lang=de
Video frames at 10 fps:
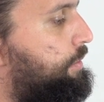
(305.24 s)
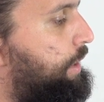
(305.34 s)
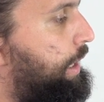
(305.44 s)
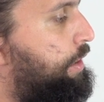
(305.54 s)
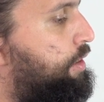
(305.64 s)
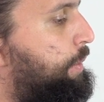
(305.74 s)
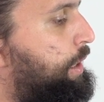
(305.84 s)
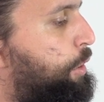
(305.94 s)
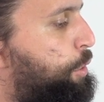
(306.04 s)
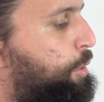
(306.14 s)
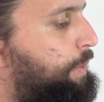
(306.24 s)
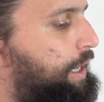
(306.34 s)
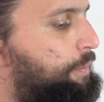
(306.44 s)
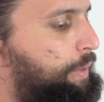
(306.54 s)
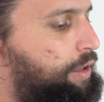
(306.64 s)
da ist zumindest schon
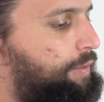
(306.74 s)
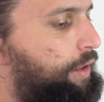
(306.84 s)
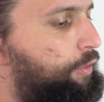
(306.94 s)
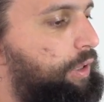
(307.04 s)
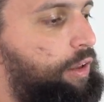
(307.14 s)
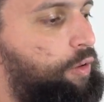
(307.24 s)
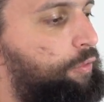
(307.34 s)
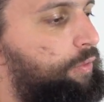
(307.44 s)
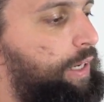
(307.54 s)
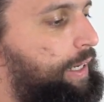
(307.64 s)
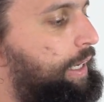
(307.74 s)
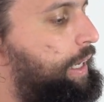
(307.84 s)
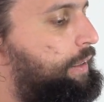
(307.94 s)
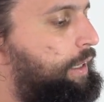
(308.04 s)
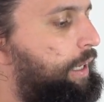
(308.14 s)
mal ein bisschen was von der Software
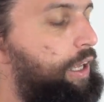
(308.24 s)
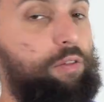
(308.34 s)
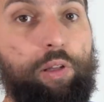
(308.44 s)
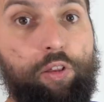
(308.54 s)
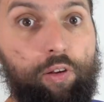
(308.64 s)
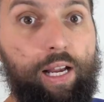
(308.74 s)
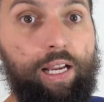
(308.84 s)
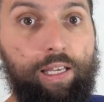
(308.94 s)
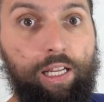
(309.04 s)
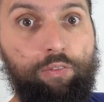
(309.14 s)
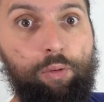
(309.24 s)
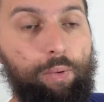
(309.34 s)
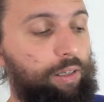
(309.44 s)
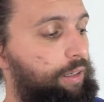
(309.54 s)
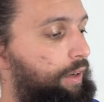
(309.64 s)
erklärt. Es wird sogar erklärt, wie
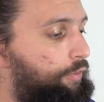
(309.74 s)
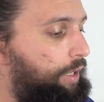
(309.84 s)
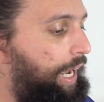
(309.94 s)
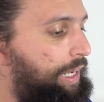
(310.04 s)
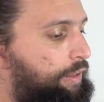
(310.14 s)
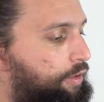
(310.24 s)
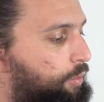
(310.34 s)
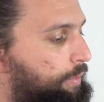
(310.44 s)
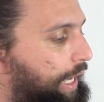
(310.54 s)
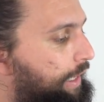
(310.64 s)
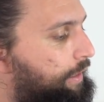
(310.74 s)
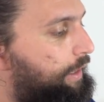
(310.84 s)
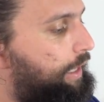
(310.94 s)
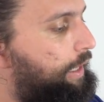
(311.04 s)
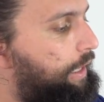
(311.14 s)
man von Altium
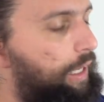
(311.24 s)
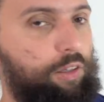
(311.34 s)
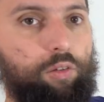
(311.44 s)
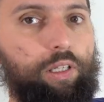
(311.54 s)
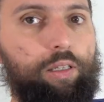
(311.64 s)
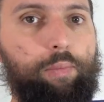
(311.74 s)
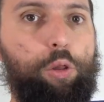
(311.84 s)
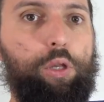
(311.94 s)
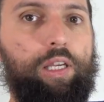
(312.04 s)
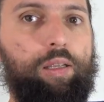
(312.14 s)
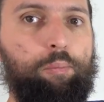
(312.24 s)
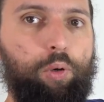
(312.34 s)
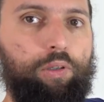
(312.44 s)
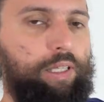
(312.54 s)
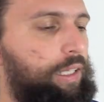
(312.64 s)
Daten generiert und in die Maschine
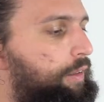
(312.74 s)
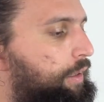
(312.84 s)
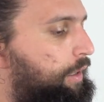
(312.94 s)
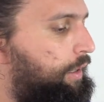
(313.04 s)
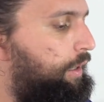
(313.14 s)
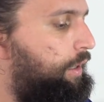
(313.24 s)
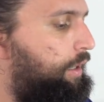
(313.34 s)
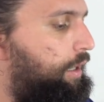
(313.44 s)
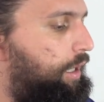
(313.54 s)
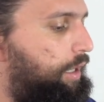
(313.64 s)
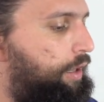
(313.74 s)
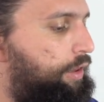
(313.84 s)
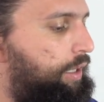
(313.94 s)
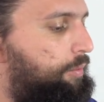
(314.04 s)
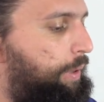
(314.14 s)
importiert äh,
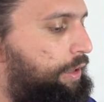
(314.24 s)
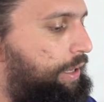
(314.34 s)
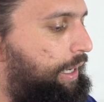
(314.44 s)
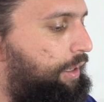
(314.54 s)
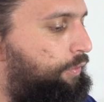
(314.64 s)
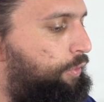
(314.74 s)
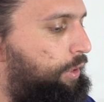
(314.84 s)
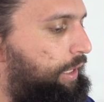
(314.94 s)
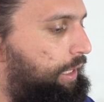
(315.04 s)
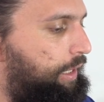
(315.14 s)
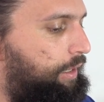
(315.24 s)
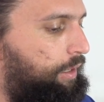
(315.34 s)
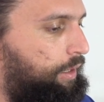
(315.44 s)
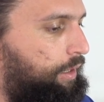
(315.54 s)
sind ein paar Sachen für die,